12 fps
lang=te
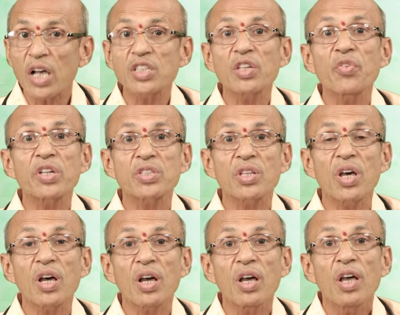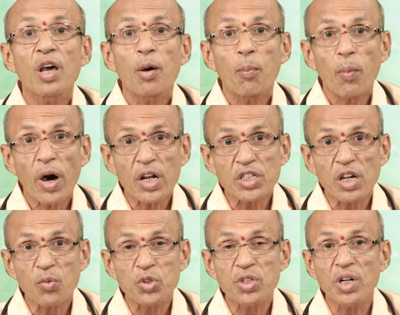అస్తవ్యస్తత మానసిక
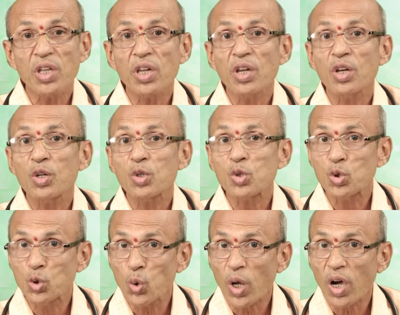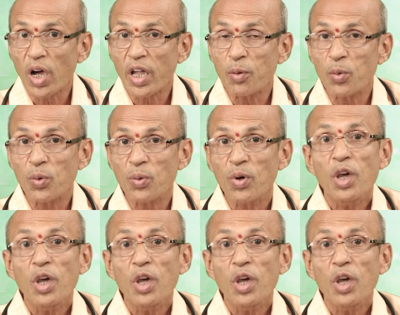ఒత్తిడి స్థూలకాయము